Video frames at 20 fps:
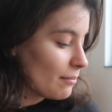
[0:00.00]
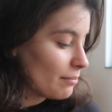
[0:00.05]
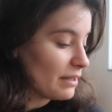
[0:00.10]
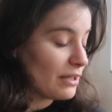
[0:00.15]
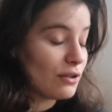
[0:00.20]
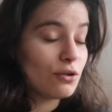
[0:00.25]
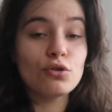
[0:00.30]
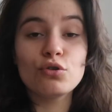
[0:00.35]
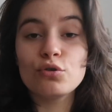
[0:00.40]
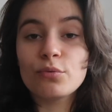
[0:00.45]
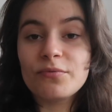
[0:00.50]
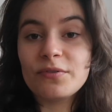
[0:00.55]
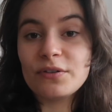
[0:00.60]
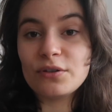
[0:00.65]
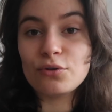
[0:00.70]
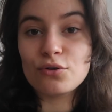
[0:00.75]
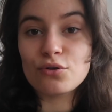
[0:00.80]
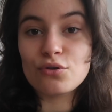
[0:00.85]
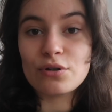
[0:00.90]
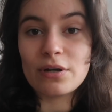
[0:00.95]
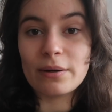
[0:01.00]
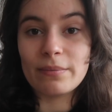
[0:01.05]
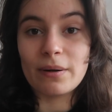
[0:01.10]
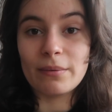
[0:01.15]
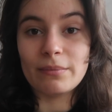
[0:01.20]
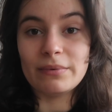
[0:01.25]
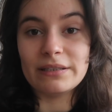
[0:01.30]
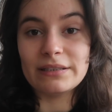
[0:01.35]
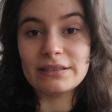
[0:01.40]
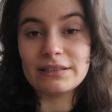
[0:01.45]
Bir YouTube videosu
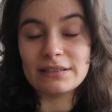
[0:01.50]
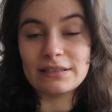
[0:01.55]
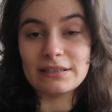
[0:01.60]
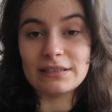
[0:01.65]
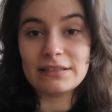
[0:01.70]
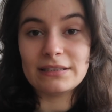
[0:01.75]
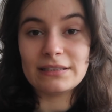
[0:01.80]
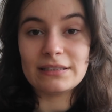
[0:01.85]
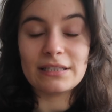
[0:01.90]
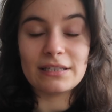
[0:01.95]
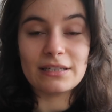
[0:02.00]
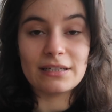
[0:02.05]
yapabilirsiniz.